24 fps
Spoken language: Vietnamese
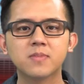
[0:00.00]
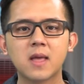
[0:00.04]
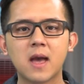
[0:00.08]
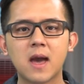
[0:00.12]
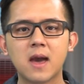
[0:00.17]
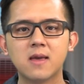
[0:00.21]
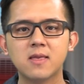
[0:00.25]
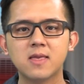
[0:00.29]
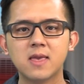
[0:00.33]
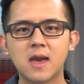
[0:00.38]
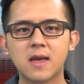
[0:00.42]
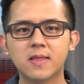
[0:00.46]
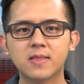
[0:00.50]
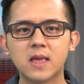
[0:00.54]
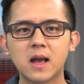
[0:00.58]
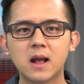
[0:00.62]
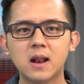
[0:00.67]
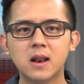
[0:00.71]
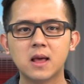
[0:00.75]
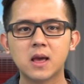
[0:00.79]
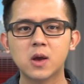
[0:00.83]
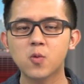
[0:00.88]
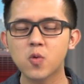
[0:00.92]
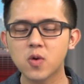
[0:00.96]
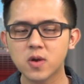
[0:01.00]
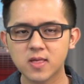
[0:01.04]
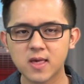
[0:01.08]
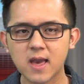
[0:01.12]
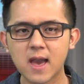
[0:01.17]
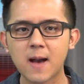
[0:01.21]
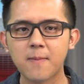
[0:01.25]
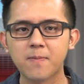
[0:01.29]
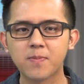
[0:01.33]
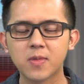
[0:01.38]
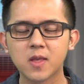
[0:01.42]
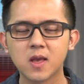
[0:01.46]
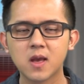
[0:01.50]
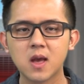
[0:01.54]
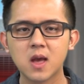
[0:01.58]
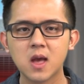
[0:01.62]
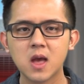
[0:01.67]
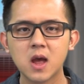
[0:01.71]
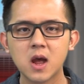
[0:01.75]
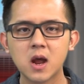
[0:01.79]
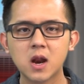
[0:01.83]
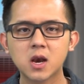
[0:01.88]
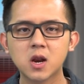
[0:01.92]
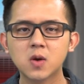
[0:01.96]
tại nhà tăng lễ quốc gia.
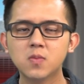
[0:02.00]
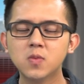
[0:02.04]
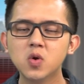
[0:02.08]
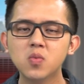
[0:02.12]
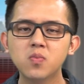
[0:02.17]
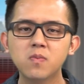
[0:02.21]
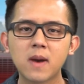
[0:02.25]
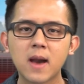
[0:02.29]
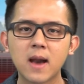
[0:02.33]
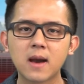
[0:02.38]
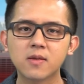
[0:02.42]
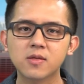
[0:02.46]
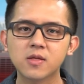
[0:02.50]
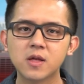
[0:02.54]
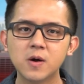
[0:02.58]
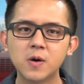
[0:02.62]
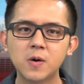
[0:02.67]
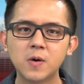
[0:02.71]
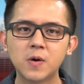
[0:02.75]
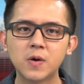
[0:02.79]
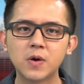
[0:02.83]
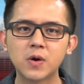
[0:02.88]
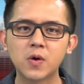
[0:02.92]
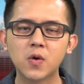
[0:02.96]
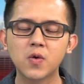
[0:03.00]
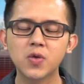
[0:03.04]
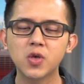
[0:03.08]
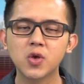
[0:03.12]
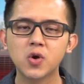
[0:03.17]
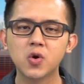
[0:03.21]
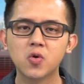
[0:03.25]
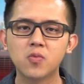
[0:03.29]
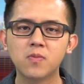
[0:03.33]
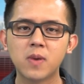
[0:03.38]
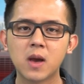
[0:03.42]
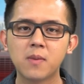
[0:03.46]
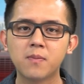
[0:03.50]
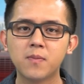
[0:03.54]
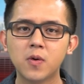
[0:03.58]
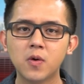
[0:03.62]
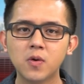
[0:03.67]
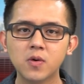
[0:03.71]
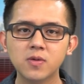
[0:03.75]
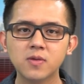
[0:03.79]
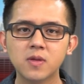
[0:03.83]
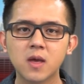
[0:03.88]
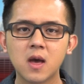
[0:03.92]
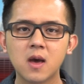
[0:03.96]
Trong lúc mạng xã hội có nhiều bài
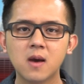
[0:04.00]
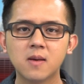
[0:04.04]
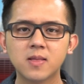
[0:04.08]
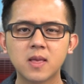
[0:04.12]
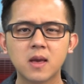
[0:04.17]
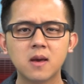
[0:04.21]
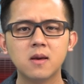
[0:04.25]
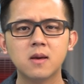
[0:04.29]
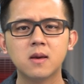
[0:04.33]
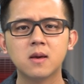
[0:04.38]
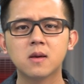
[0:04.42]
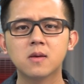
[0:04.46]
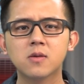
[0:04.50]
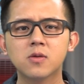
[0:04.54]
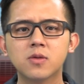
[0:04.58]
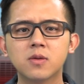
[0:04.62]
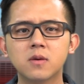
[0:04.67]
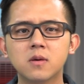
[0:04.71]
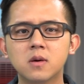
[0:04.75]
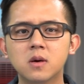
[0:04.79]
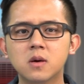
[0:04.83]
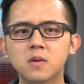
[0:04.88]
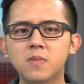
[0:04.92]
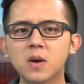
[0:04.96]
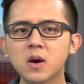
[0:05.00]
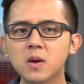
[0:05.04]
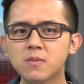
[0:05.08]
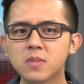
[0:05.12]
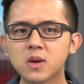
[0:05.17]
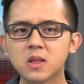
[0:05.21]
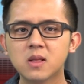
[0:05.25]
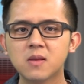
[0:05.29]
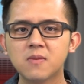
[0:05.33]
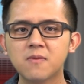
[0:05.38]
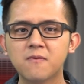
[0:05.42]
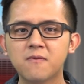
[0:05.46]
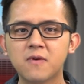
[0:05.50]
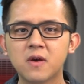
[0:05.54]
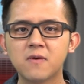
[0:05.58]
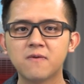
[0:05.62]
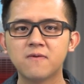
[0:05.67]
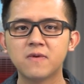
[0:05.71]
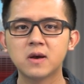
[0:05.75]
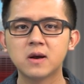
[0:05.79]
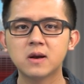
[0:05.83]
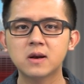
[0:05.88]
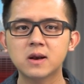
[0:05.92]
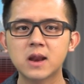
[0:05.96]
post thể hiện sự bất bình về
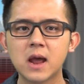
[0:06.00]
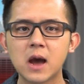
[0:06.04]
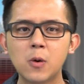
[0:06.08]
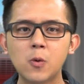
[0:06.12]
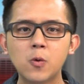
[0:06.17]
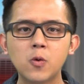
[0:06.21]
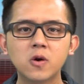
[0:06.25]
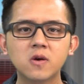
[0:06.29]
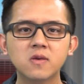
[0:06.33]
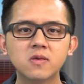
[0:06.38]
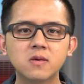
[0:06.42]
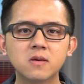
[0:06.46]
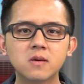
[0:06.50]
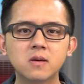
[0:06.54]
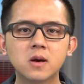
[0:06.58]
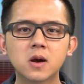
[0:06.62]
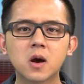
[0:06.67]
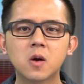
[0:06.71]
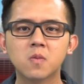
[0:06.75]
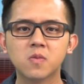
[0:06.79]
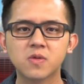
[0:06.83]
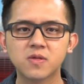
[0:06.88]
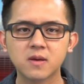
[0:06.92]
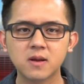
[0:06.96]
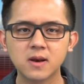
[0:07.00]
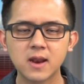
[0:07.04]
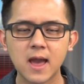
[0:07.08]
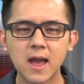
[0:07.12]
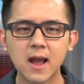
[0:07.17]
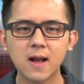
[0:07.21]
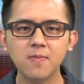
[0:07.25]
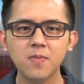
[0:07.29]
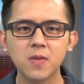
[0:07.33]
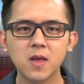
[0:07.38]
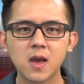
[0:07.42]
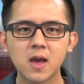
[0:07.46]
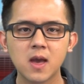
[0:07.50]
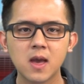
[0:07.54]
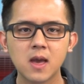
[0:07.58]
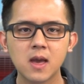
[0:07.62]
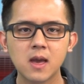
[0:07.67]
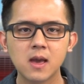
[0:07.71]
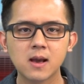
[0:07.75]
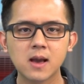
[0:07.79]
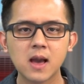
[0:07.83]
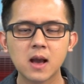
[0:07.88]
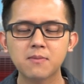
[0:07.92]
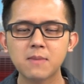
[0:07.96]
việc trao huân chương không xứng đáng,
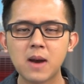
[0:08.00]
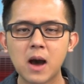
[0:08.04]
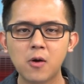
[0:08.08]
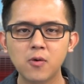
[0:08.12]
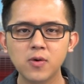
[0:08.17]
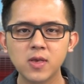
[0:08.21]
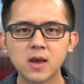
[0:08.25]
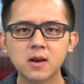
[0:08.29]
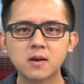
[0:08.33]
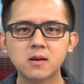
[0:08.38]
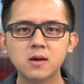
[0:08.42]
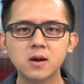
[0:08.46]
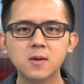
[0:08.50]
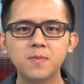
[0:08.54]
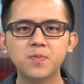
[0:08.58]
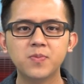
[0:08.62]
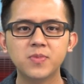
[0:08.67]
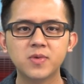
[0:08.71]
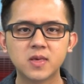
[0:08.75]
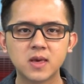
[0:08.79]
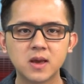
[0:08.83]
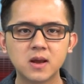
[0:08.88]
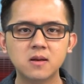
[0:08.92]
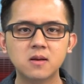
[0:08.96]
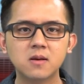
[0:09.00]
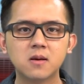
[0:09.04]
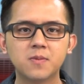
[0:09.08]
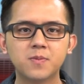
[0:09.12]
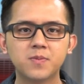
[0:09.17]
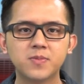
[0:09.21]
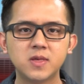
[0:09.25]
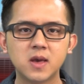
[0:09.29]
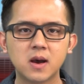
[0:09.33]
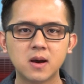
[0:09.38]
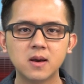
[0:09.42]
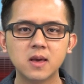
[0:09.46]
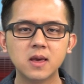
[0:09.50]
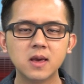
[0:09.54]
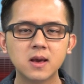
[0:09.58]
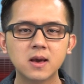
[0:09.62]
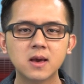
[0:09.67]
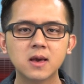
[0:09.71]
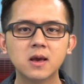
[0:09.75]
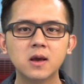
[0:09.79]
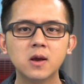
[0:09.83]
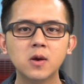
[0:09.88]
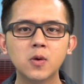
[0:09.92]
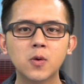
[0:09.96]
các báo nhà nước chỉ được dẫn ý
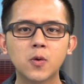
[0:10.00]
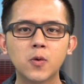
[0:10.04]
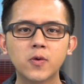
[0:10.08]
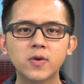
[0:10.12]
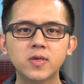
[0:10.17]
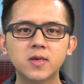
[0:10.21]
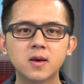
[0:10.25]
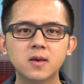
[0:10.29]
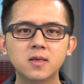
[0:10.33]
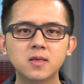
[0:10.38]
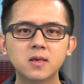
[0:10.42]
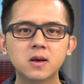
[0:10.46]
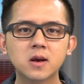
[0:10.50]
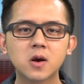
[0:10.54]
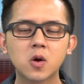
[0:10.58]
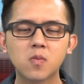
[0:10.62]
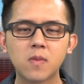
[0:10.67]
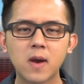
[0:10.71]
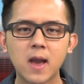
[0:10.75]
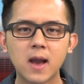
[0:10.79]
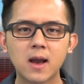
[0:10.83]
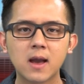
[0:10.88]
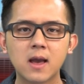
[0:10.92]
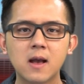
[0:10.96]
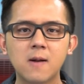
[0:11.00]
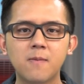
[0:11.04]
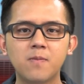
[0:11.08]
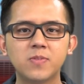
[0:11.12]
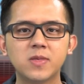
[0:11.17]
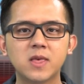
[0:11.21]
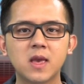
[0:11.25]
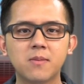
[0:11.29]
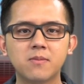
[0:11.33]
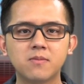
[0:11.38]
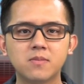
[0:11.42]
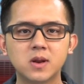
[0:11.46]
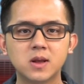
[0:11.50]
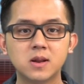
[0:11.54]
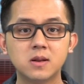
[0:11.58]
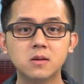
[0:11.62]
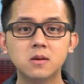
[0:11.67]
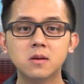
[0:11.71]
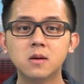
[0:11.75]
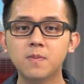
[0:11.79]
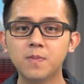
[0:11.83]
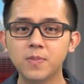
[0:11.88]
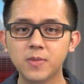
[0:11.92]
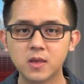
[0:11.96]
kiến của giới chức công an nhằm định
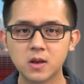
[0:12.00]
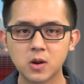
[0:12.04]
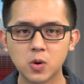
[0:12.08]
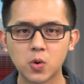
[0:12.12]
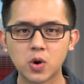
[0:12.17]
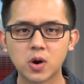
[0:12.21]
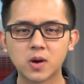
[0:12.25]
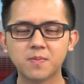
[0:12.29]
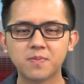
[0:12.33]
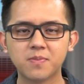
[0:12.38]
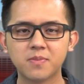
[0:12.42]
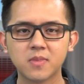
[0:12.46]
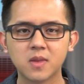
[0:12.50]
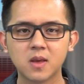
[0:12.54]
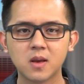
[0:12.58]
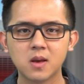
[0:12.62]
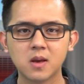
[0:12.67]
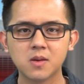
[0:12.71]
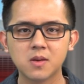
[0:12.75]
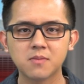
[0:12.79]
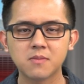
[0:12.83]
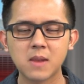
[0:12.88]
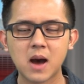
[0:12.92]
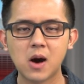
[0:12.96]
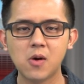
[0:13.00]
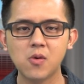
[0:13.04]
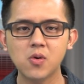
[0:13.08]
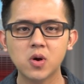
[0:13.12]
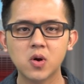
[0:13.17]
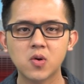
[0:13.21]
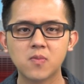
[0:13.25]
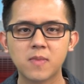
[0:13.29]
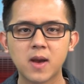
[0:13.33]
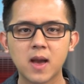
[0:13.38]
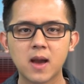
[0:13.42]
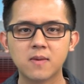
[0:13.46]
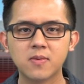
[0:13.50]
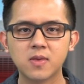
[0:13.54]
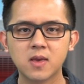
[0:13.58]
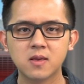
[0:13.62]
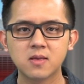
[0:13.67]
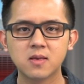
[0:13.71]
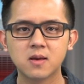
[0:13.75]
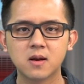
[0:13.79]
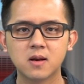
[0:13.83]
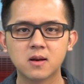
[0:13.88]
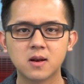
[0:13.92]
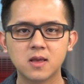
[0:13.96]
hướng dư luận. Báo Công an
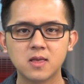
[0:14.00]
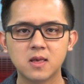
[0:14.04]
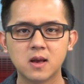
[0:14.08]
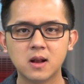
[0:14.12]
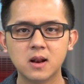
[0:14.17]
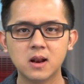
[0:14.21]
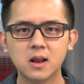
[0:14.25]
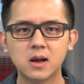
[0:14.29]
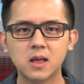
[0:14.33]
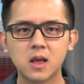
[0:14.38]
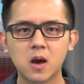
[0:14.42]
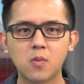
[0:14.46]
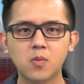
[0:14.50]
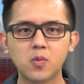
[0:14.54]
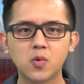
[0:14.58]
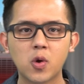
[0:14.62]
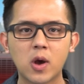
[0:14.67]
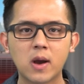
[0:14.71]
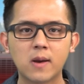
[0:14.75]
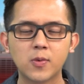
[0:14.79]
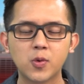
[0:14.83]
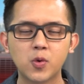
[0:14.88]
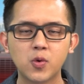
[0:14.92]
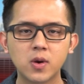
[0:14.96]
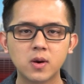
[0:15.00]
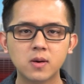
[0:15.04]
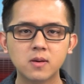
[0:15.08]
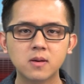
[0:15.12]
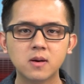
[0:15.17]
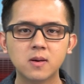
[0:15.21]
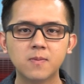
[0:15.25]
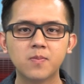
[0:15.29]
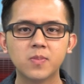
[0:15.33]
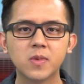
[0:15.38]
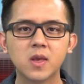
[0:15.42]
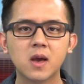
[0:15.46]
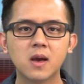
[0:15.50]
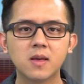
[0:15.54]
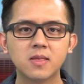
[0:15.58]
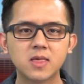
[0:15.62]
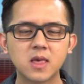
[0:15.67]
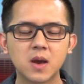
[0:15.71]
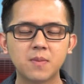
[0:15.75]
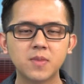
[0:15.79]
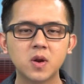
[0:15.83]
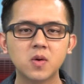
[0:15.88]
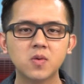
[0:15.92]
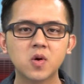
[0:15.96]
Nhân dân đã dẫn lời ông Đoàn Duy Khương,
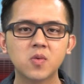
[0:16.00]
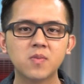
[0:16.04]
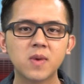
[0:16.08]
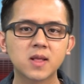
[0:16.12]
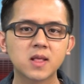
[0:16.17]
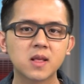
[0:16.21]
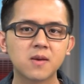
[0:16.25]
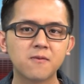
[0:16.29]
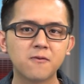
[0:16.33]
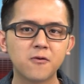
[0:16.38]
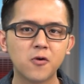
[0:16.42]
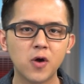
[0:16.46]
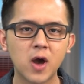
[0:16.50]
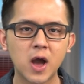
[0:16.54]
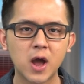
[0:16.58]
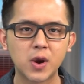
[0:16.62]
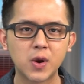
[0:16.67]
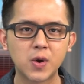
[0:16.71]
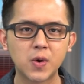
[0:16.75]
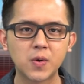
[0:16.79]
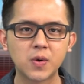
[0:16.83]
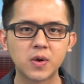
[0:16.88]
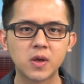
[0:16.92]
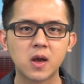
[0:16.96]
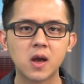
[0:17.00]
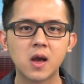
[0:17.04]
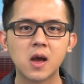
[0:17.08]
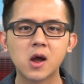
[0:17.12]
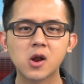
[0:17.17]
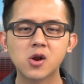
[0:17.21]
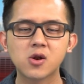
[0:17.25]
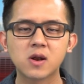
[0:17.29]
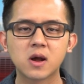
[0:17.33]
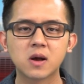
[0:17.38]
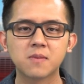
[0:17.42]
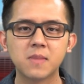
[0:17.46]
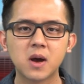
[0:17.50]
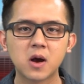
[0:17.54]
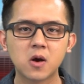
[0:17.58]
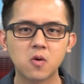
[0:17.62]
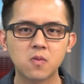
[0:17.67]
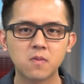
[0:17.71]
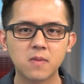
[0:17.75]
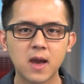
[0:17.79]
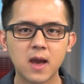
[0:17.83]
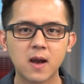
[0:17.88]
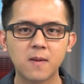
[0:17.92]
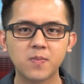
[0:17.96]
Giám đốc Công an thành phố Hà Nội, rằng ba
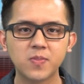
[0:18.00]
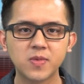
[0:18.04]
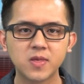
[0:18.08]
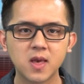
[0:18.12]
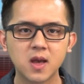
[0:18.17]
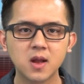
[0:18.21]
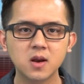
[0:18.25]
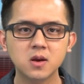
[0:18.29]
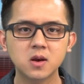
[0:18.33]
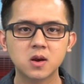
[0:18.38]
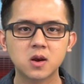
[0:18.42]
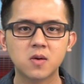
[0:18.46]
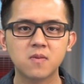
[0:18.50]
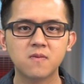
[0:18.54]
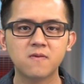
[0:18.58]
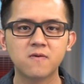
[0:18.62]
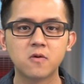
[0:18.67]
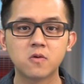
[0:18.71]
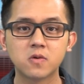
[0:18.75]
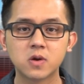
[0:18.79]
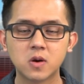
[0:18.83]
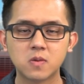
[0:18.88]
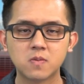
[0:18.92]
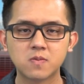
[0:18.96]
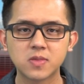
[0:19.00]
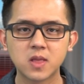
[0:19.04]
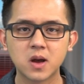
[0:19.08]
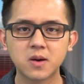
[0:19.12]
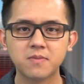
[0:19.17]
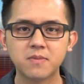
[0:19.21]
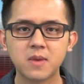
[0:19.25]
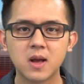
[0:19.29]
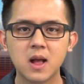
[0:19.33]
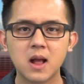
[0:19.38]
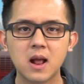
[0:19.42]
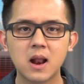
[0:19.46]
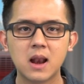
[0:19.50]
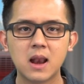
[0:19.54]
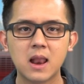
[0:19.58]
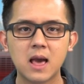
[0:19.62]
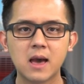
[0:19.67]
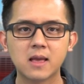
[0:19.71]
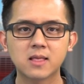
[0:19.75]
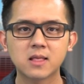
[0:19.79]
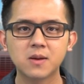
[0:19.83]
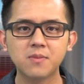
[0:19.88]
công an chết trong vụ đồng tâm là